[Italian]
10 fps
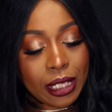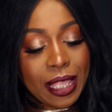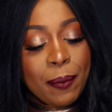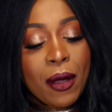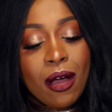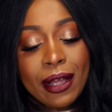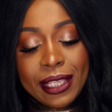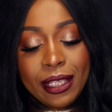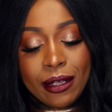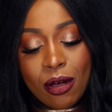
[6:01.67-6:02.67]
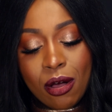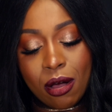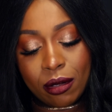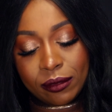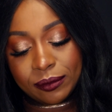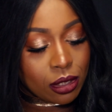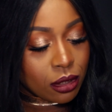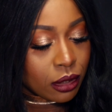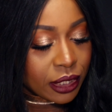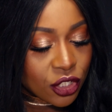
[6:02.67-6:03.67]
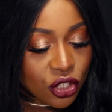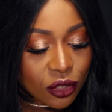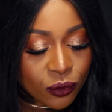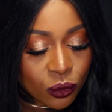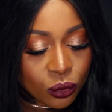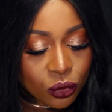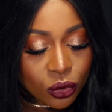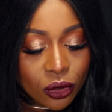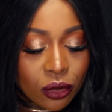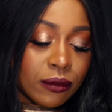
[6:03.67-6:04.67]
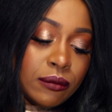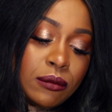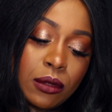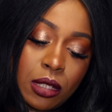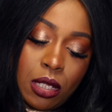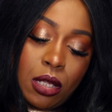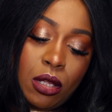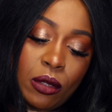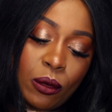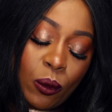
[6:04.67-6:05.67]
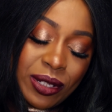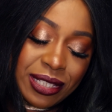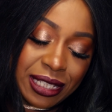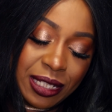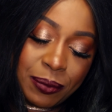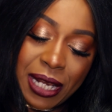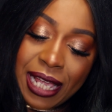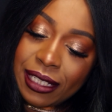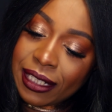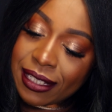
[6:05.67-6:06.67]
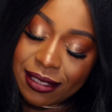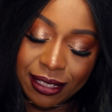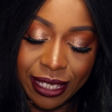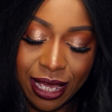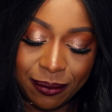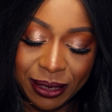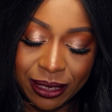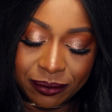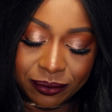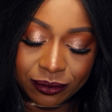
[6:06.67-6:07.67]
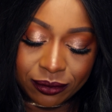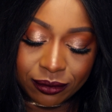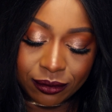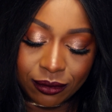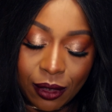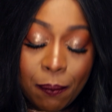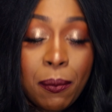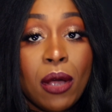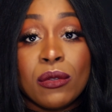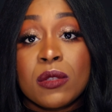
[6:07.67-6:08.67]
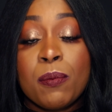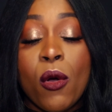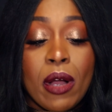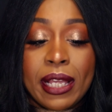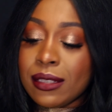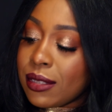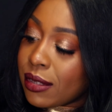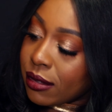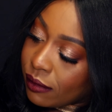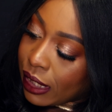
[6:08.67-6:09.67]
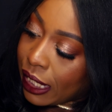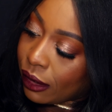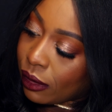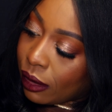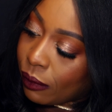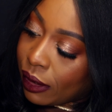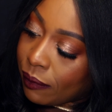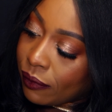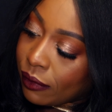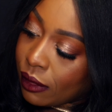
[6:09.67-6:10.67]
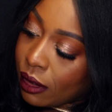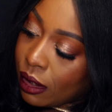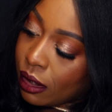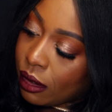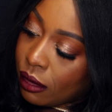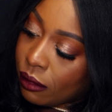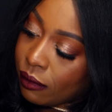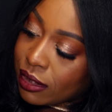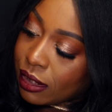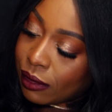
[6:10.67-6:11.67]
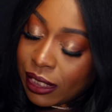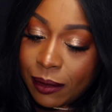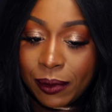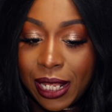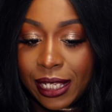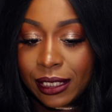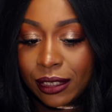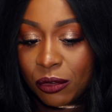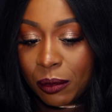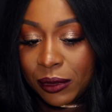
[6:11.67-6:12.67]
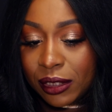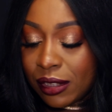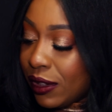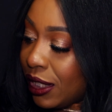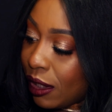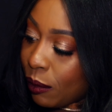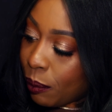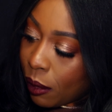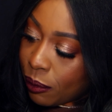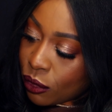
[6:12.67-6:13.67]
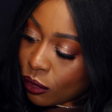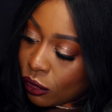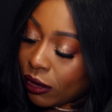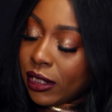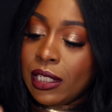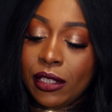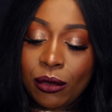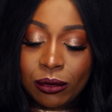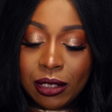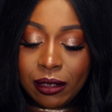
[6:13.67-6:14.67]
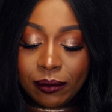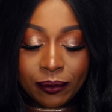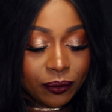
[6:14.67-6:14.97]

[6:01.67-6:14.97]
e poi ho ricevuto questa lip liner che si chiama bonus points eccola qui questa è una lip liner come potete vedere è un po' più sui toni del nude